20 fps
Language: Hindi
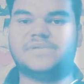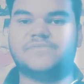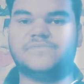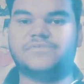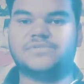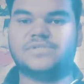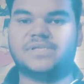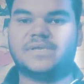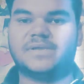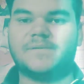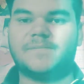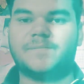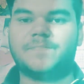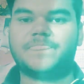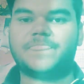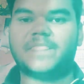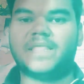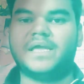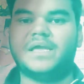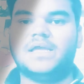बने होते हैं
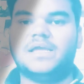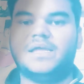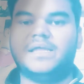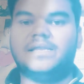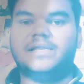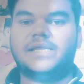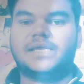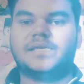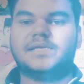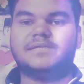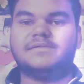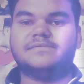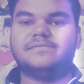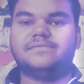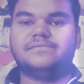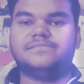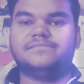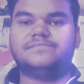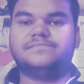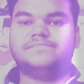लेकिन
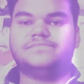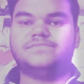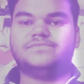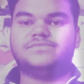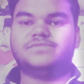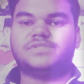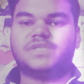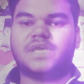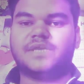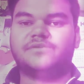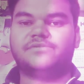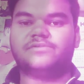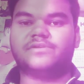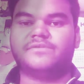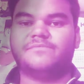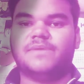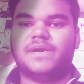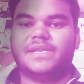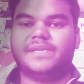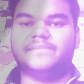उन साइनों
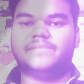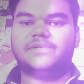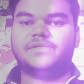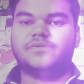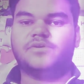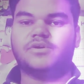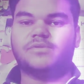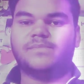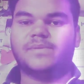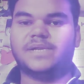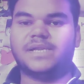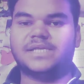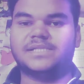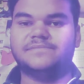के बारे में नॉर्मल